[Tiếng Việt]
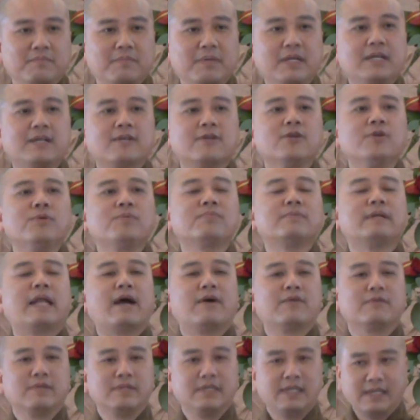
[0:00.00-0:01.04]
biết lúc
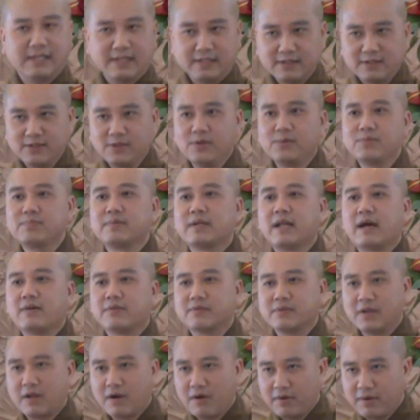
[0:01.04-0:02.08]
nào nhịn lúc
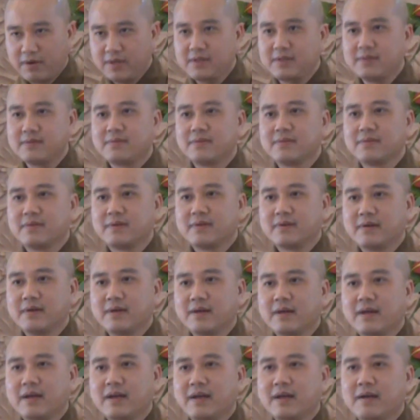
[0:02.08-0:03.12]
nào nói
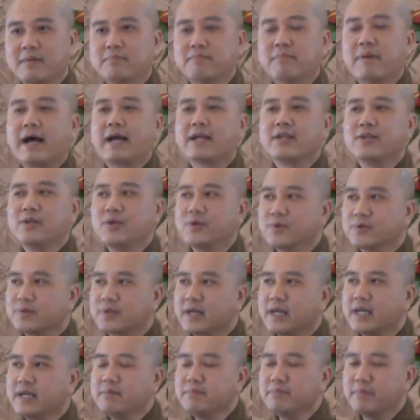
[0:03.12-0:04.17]
mà
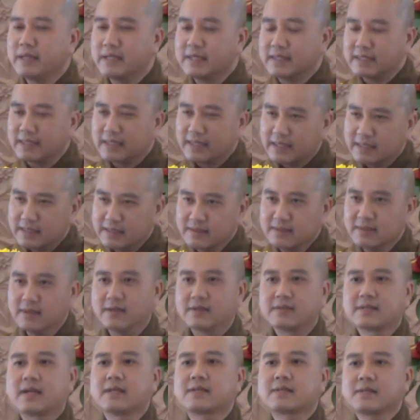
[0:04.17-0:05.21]
nhiều khi mình nhịn
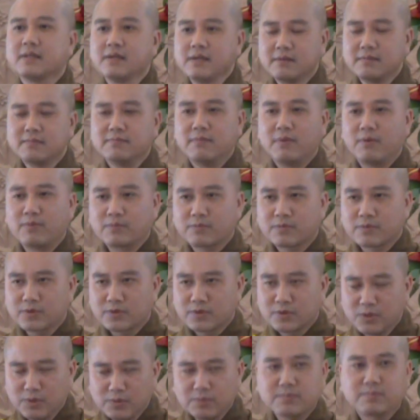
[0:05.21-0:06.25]
được cái tức một
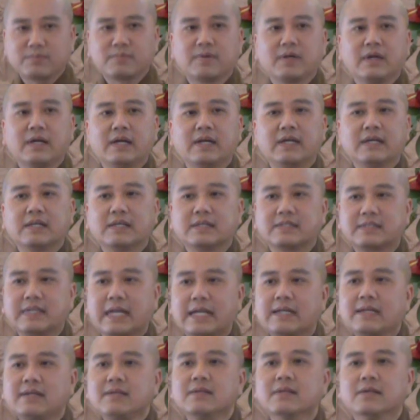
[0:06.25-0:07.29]
chút
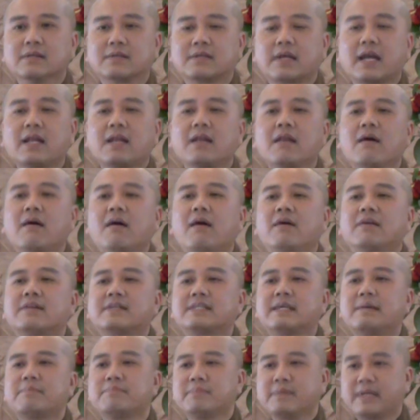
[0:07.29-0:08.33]
tránh được cái lo
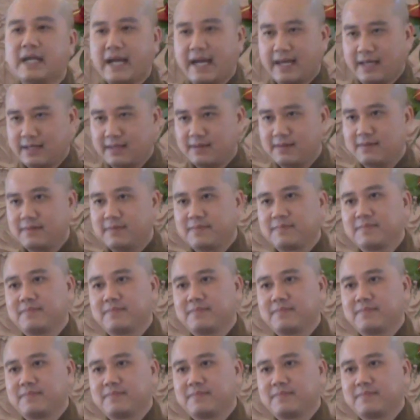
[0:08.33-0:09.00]
trăm ngày